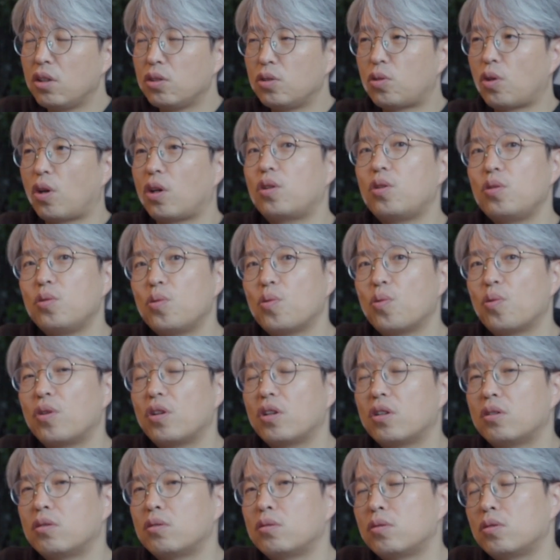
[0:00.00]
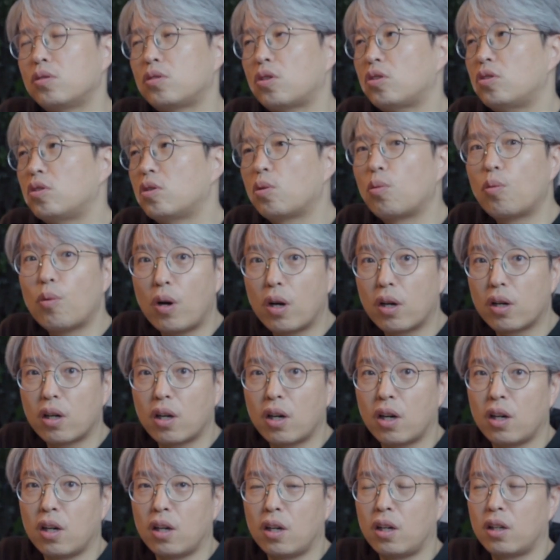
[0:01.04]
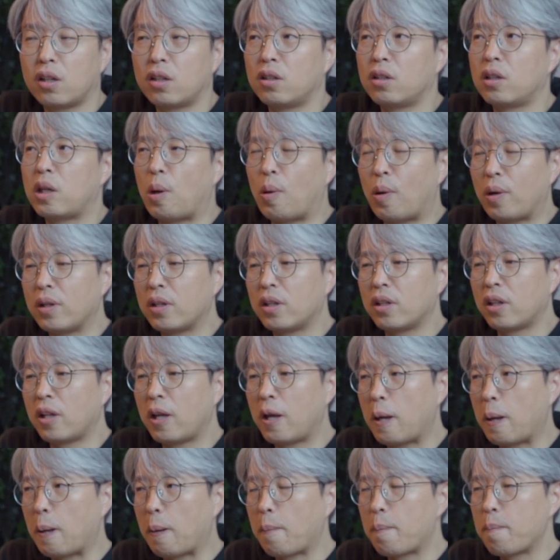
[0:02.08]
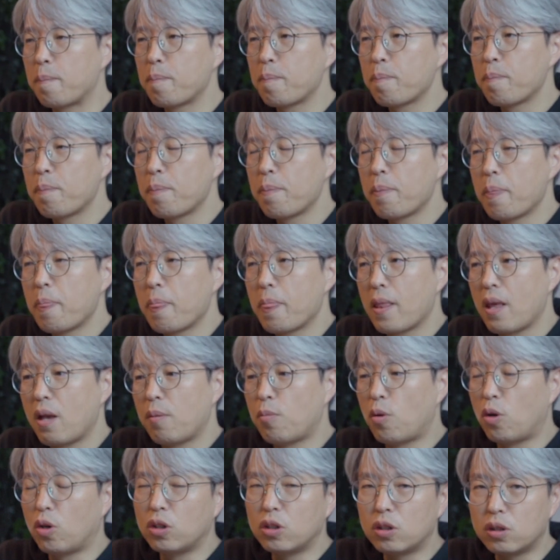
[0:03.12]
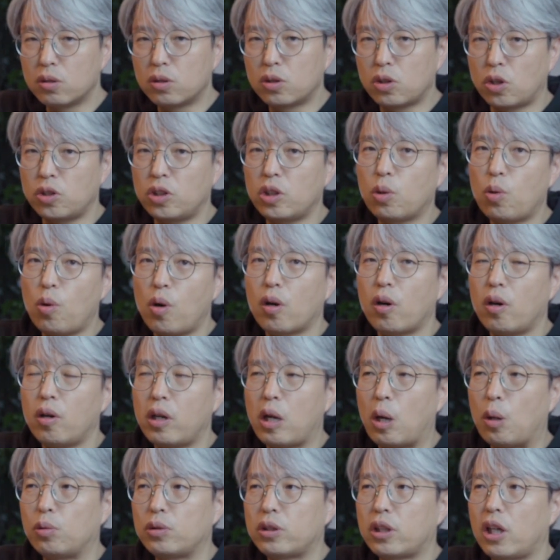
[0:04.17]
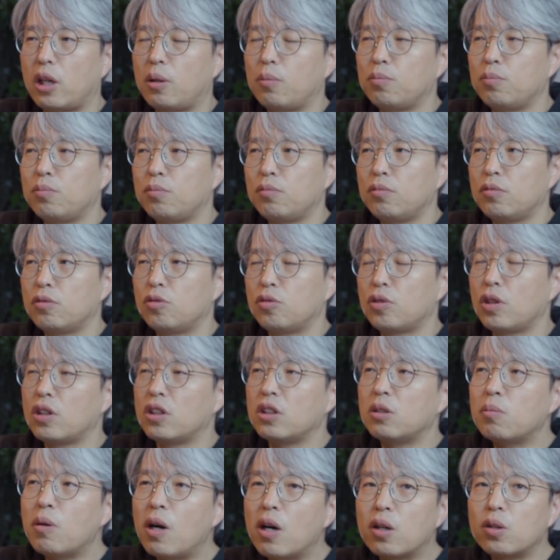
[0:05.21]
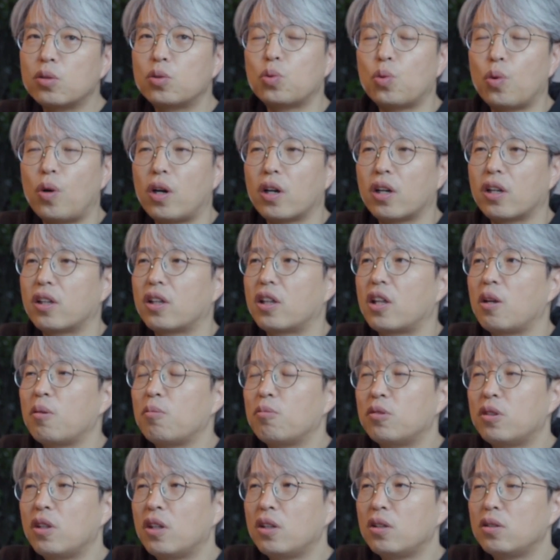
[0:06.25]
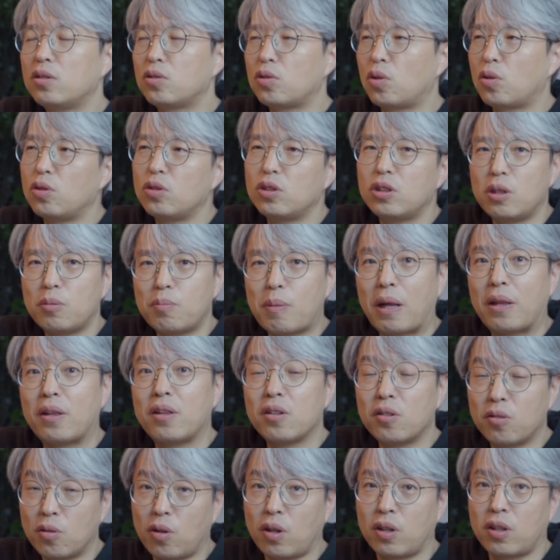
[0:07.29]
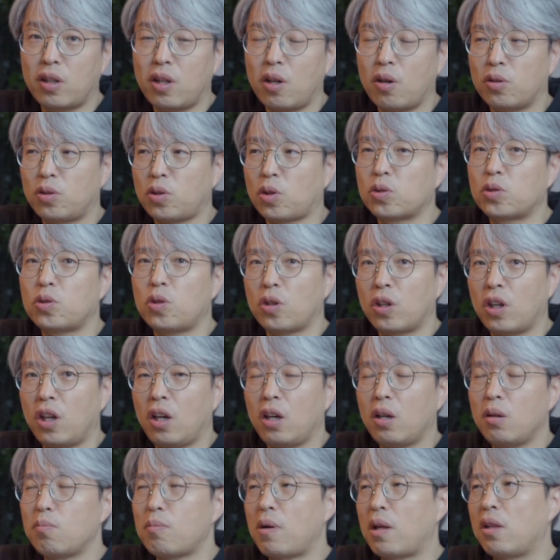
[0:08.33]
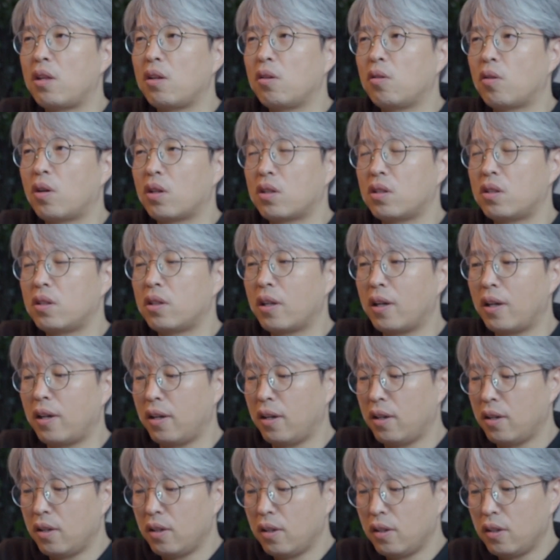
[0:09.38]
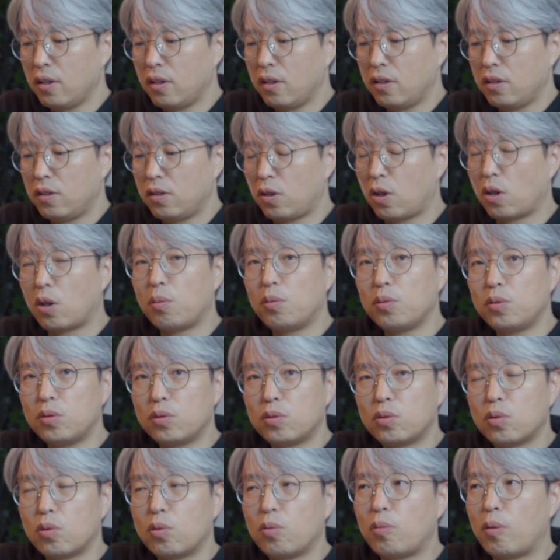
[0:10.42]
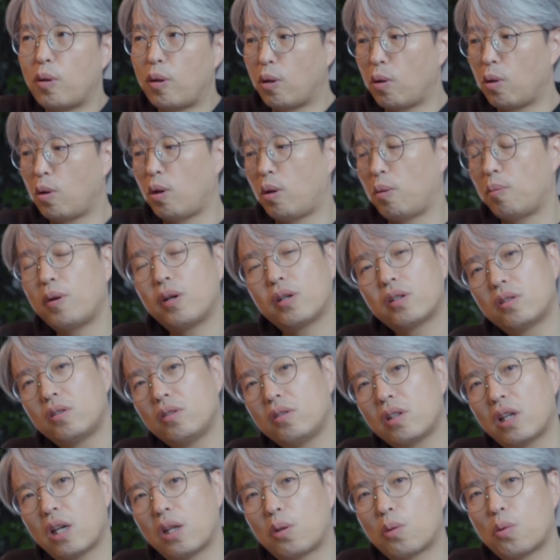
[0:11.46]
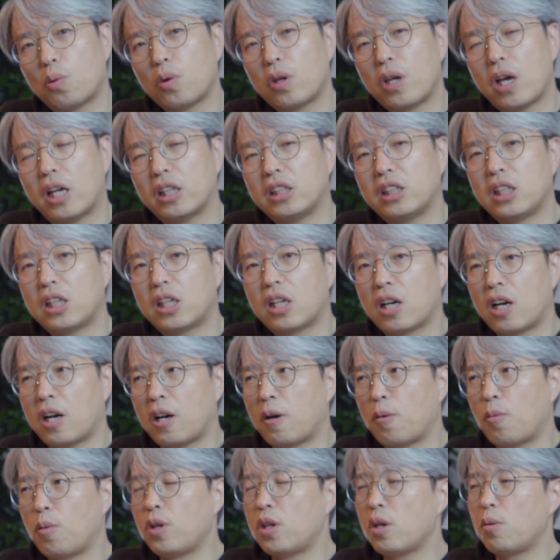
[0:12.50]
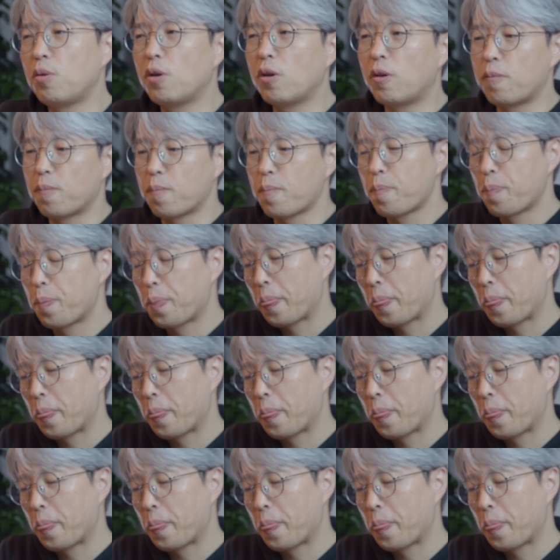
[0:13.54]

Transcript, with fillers: 저 같은 경우에는 전자공학과를 나왔는데 뭐 전자공학과 나온 사람 중에 음악을 좋아하기 때문에 저는 이제 맞는 것 같아요. 적성이 맞는 것 같은데 여러분들도 막 뭐 아마 그런 계통이 아닐까. 왜냐면